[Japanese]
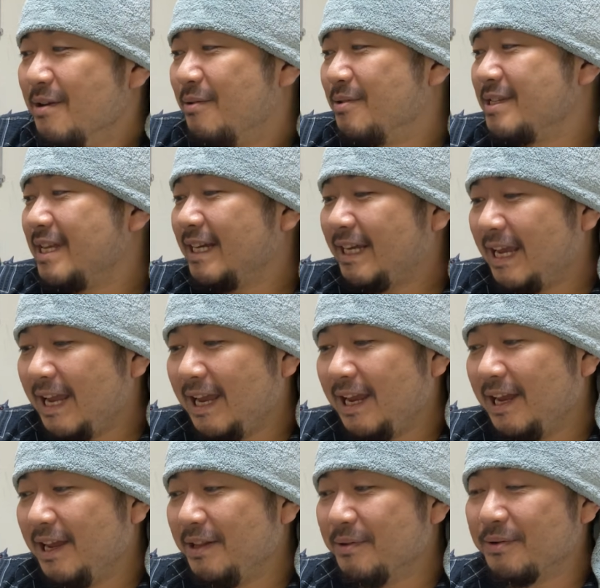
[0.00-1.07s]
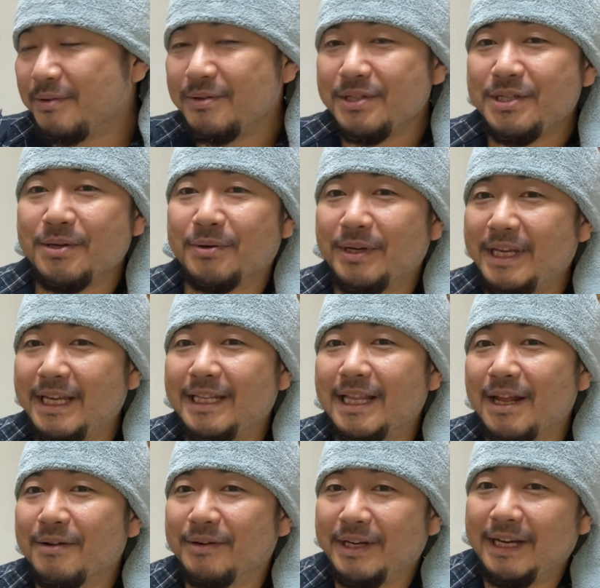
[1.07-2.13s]
お酒のくじを引い
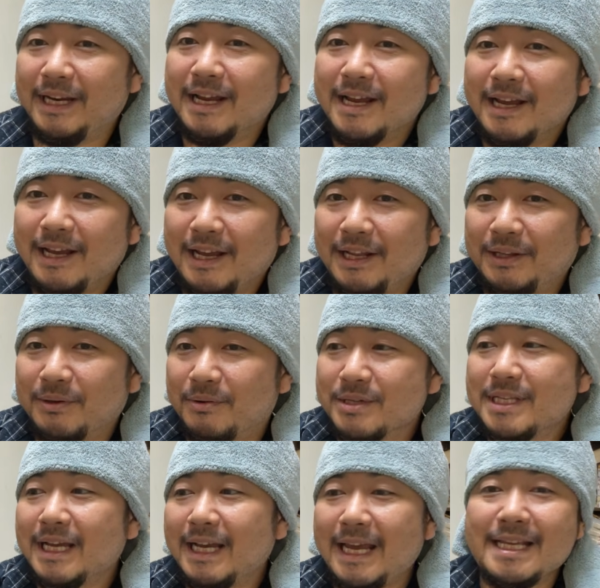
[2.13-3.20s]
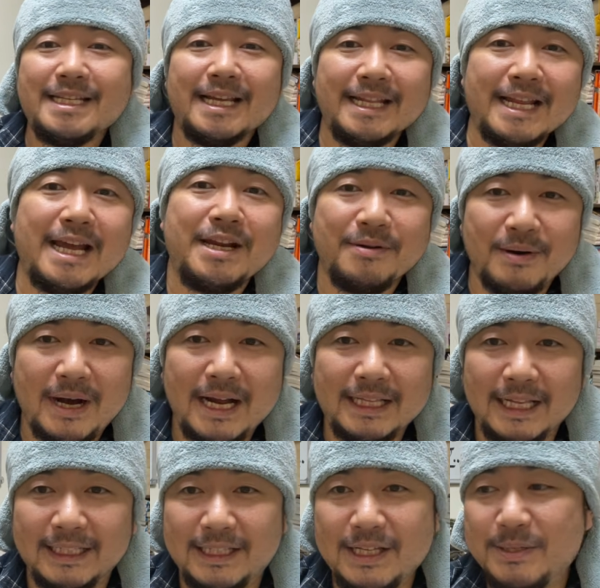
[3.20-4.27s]
たのに、えっ、ー、と、お酒じゃないのが
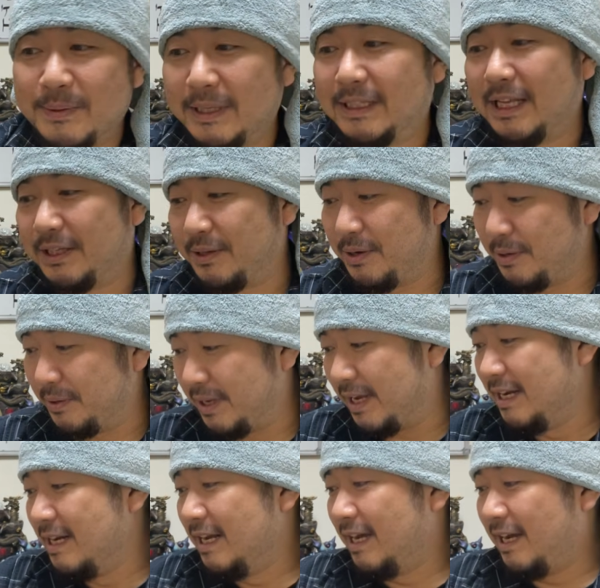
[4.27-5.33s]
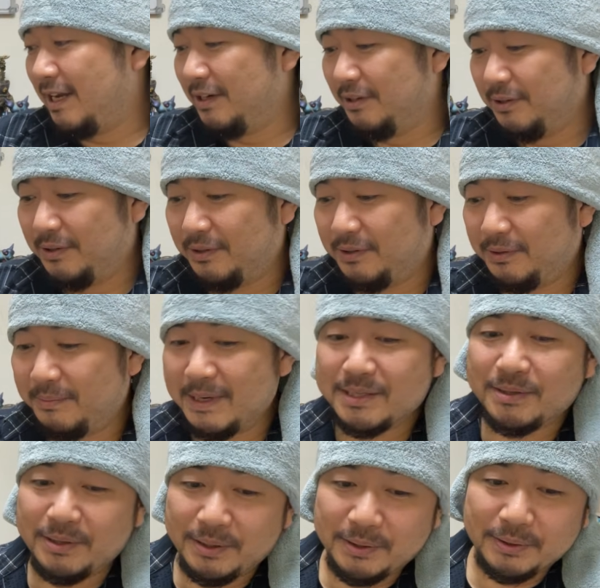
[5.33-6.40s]
当たってしまったというね、あのー、まあ、
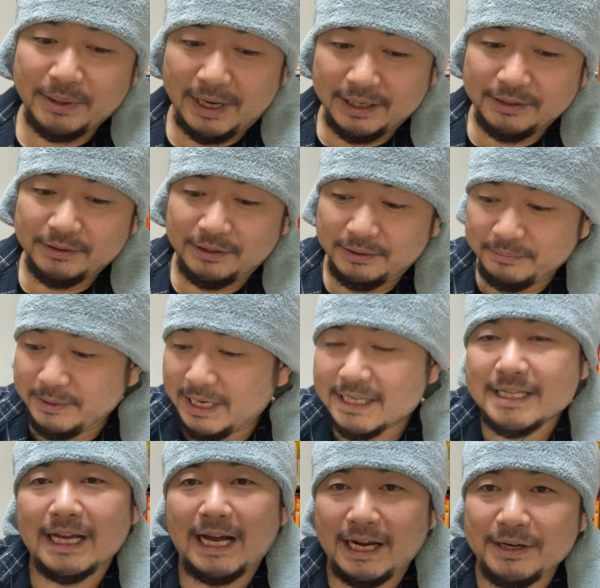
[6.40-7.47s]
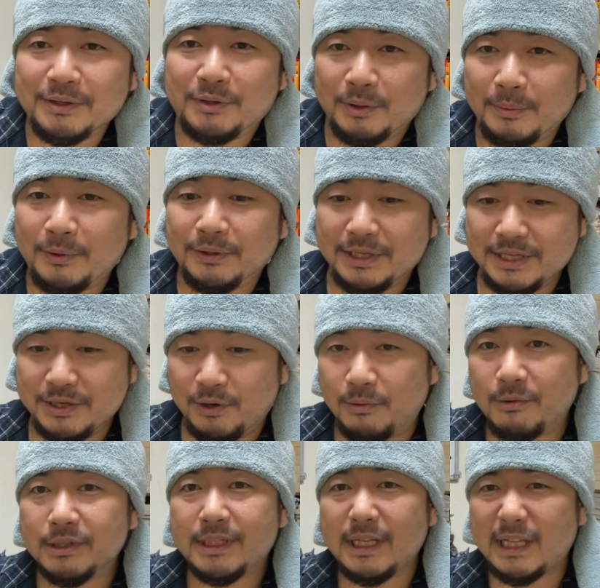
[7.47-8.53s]
そういうことある、皆さんあると思うんですよ。
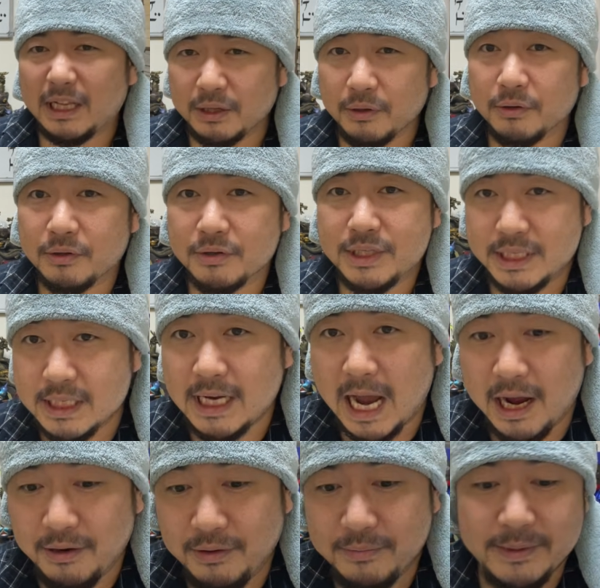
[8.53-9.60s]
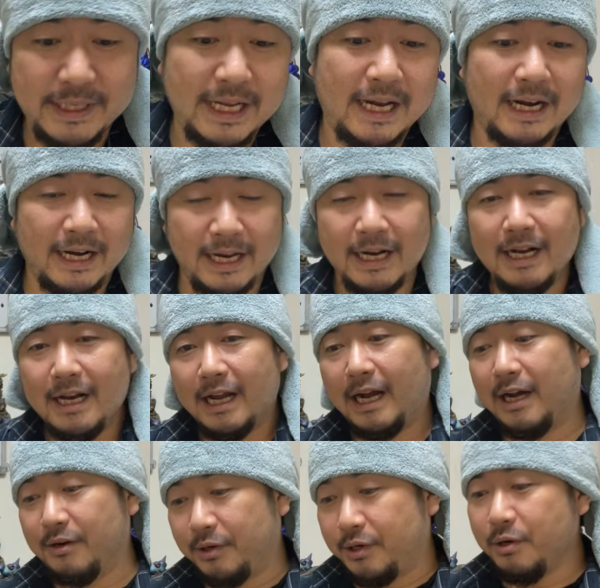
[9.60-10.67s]
思ってたのと違うみたいなね。
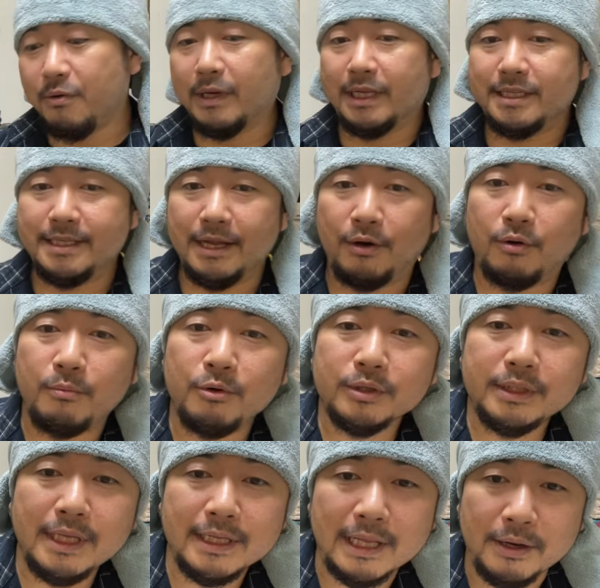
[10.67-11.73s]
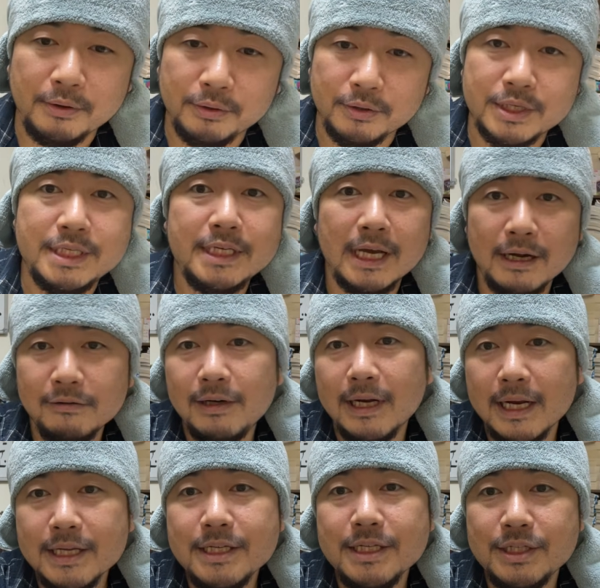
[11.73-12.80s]
あの、今日はですね、思ってたのと違う
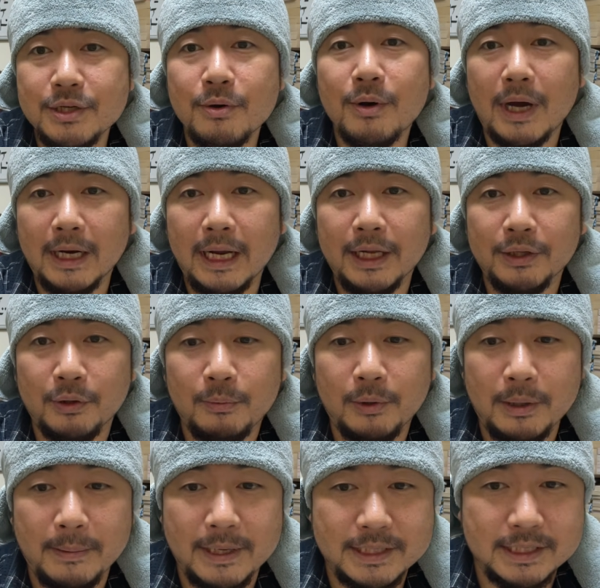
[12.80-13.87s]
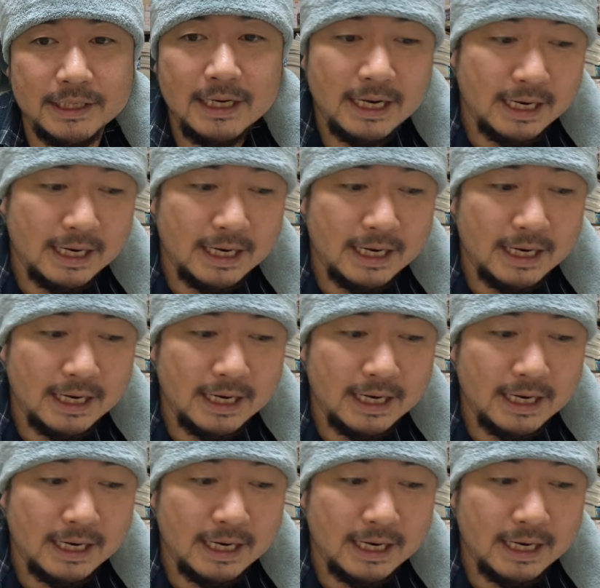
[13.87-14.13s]
話しようかなと思います。